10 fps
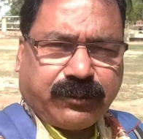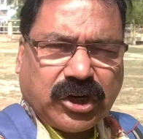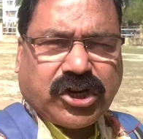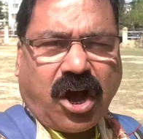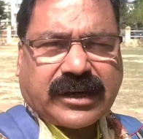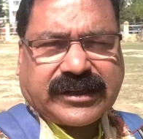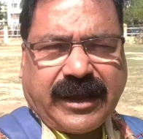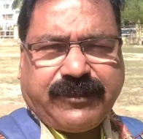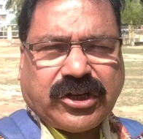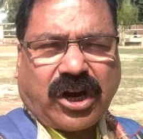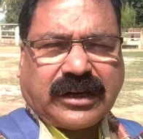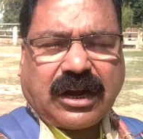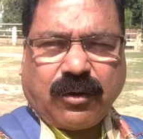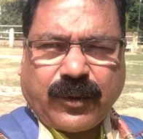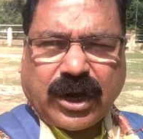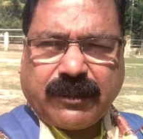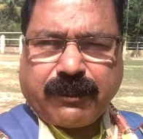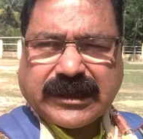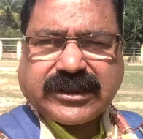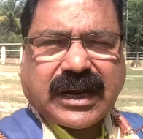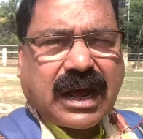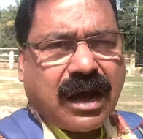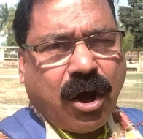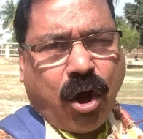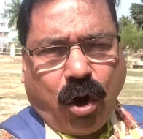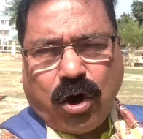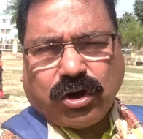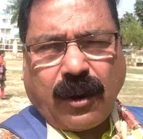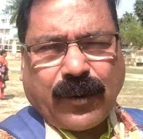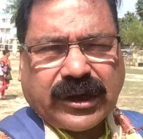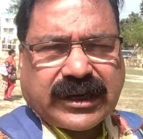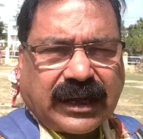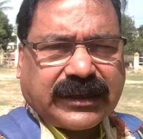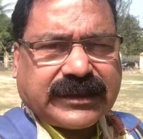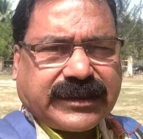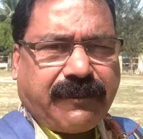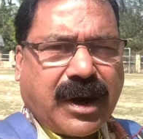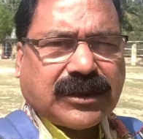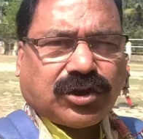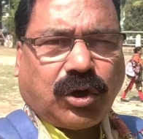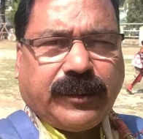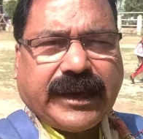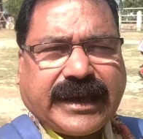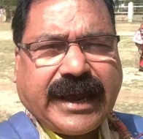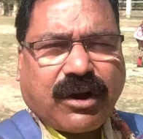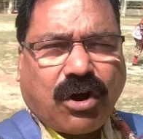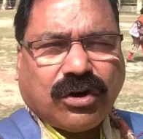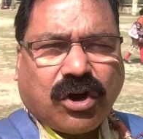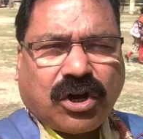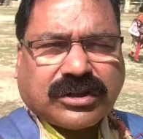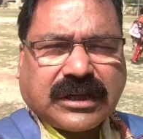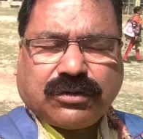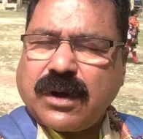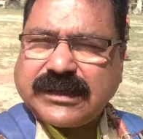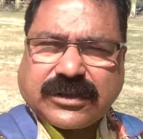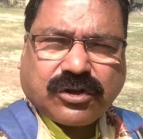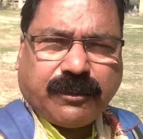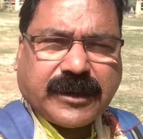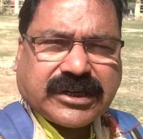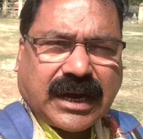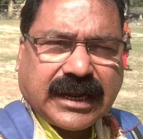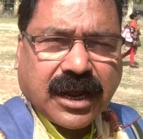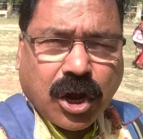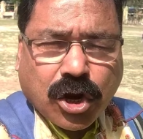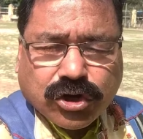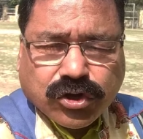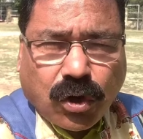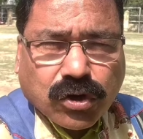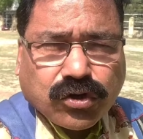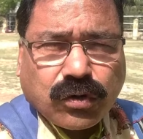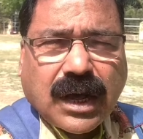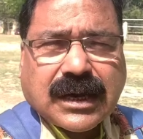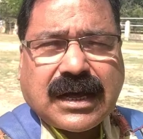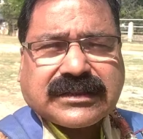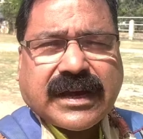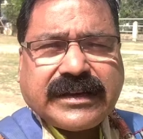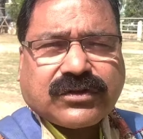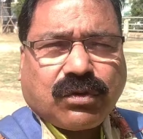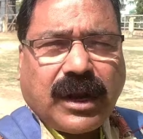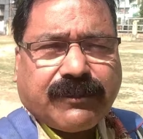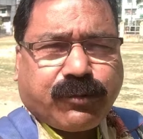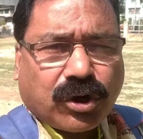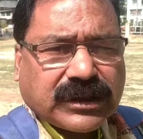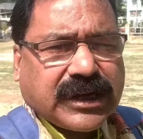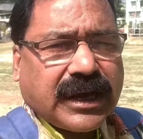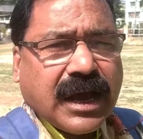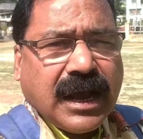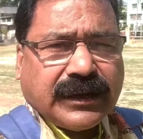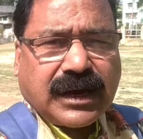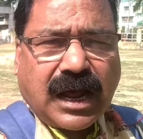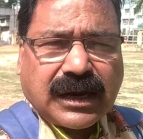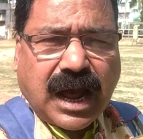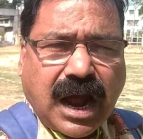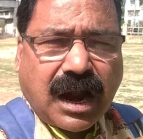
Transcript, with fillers: বিষয় সেই বিষয়টার উপরে বাচ্চারা অঙ্ক পরীক্ষা দিচ্ছে মাধ্যমিকের অঙ্ক হচ্ছে দু সালে সরসুনা গার্লস হাই স্কুলে পড়েছে নানা